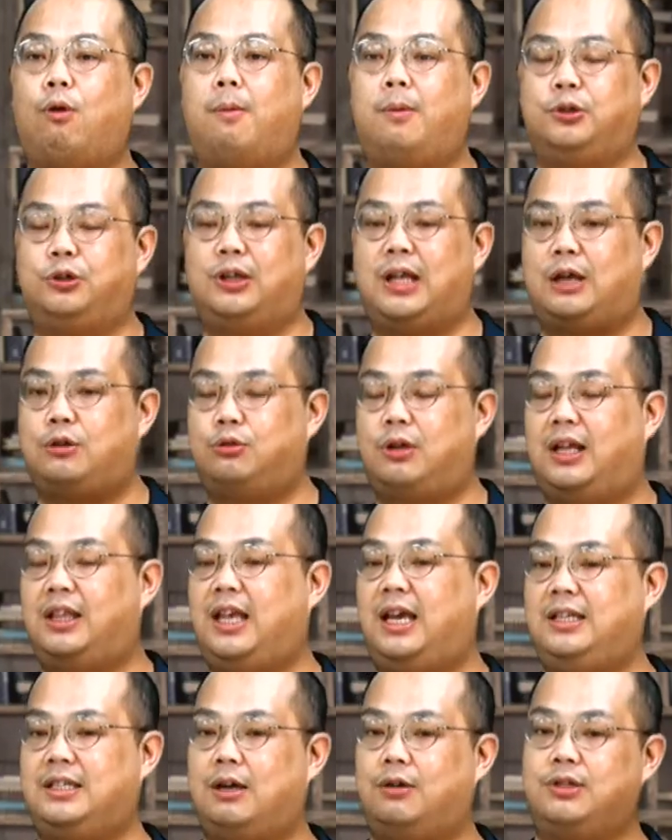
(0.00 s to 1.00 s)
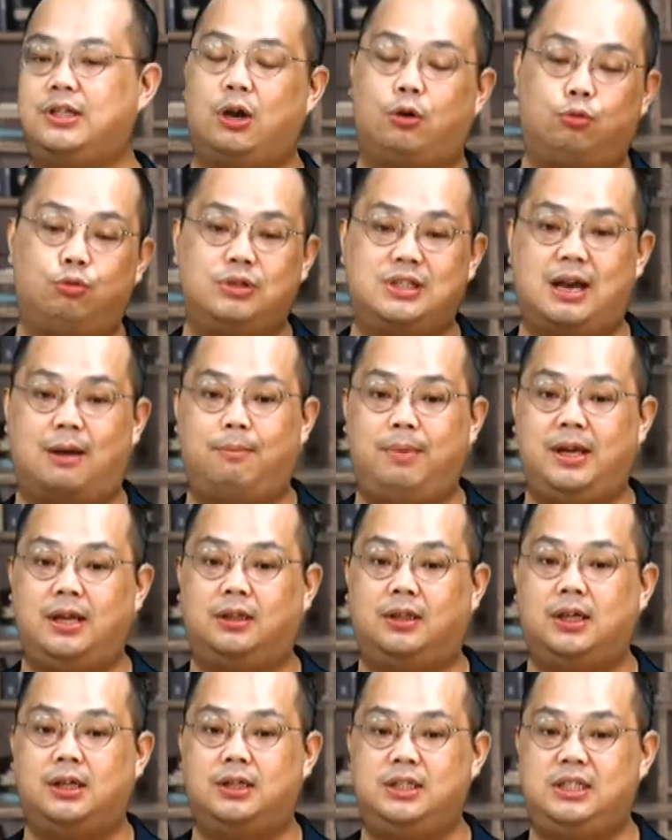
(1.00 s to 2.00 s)
就拿出他那一招照顾长辈的
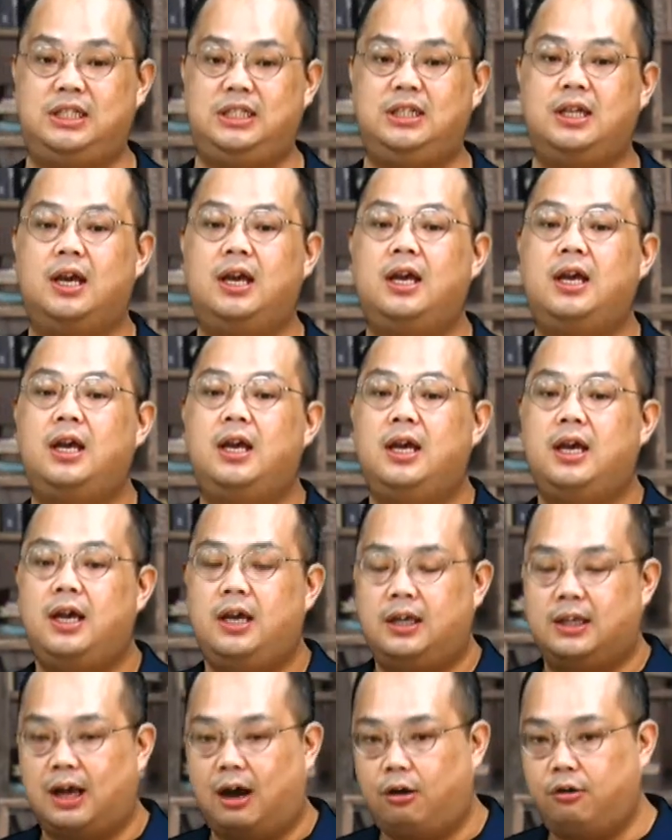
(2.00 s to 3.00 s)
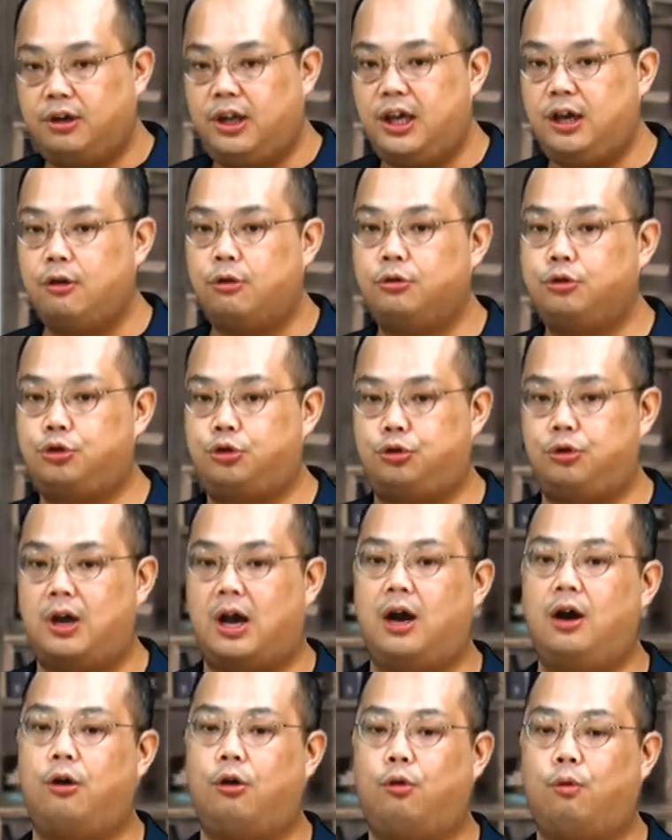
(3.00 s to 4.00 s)
特技，然后利用曲
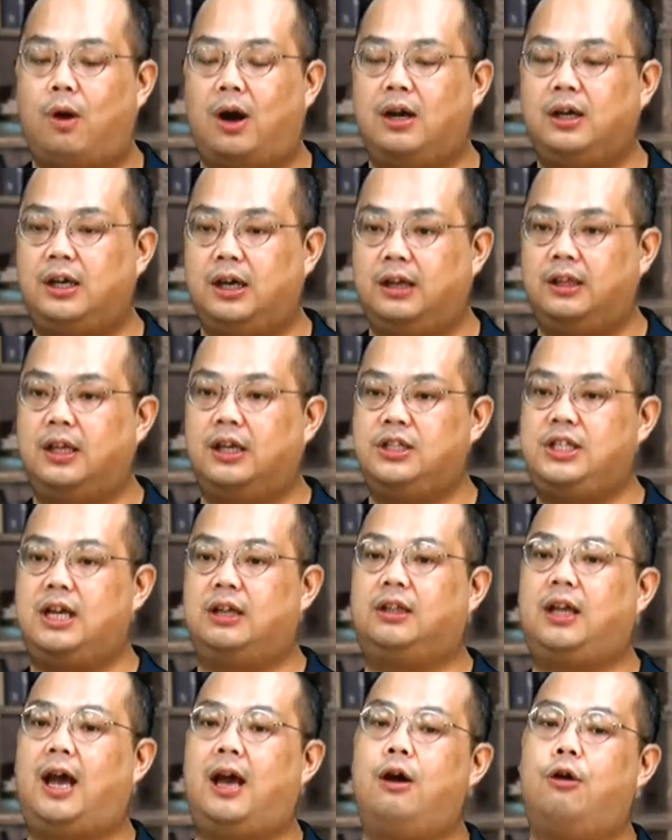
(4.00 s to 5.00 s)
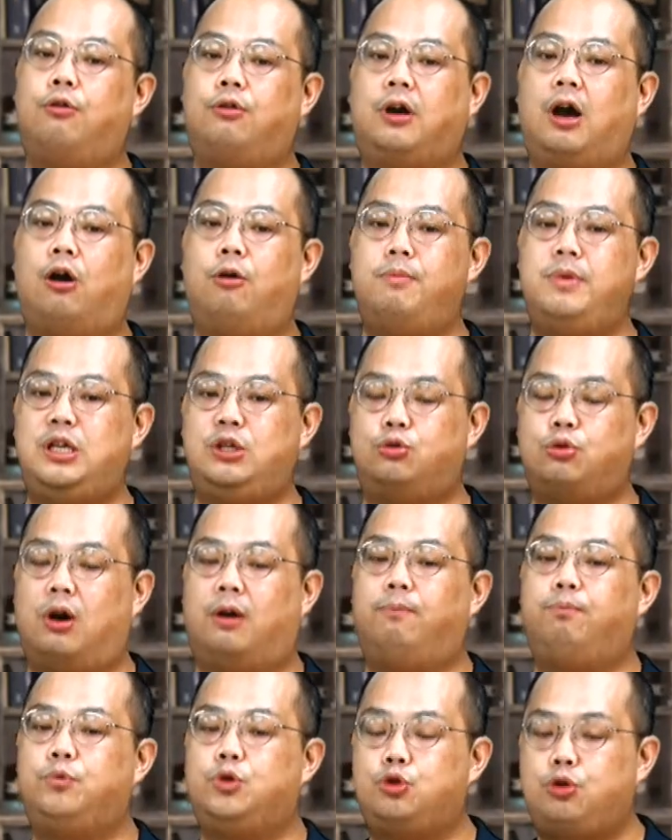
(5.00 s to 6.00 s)
阳侯王根呢向太后告密状，
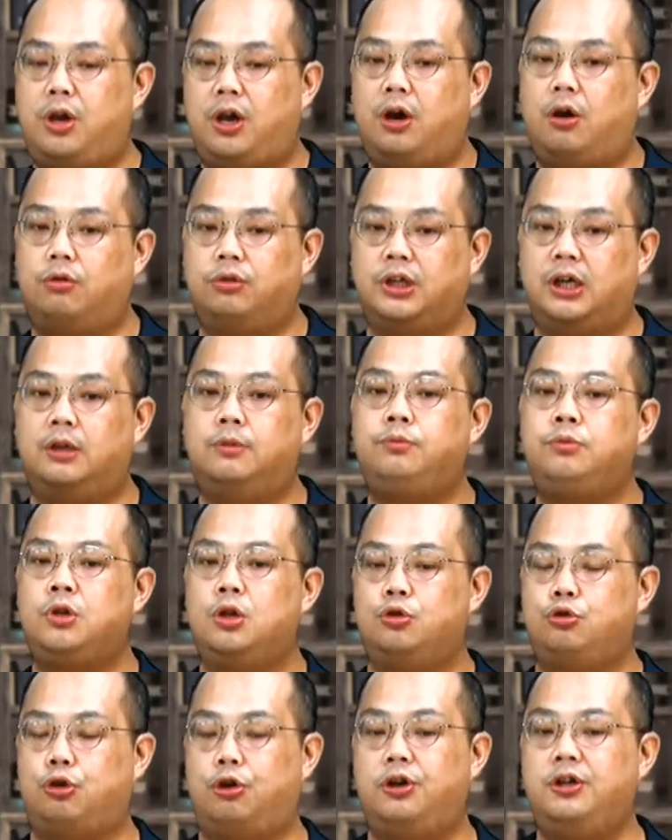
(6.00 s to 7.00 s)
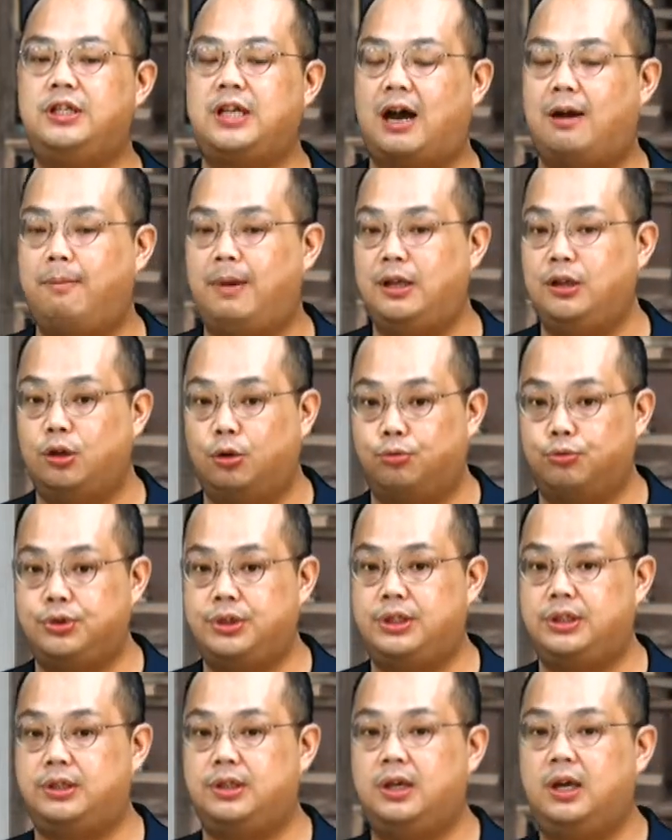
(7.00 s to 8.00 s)
最后呢淳于长被弄
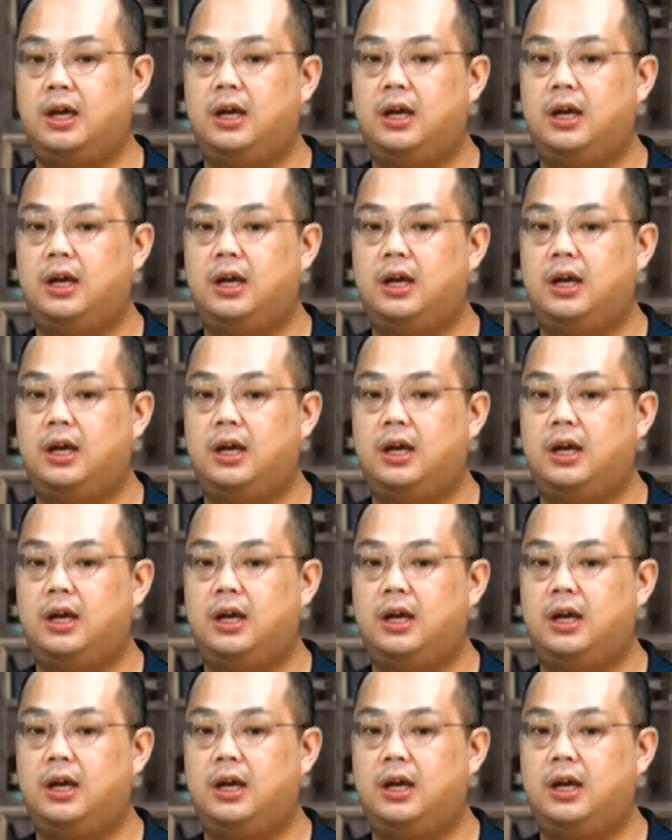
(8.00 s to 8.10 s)
死。